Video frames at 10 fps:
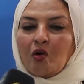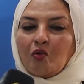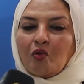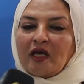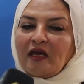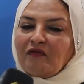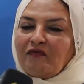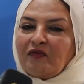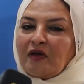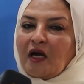
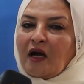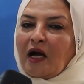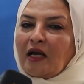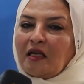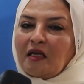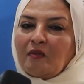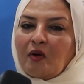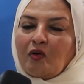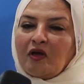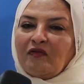وكيف يقع عليهم
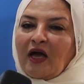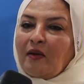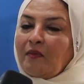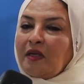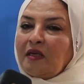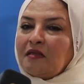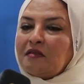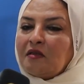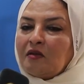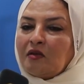أو كيف أهمية
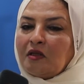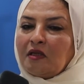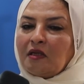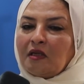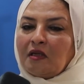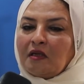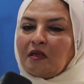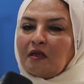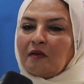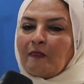
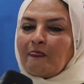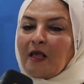آه،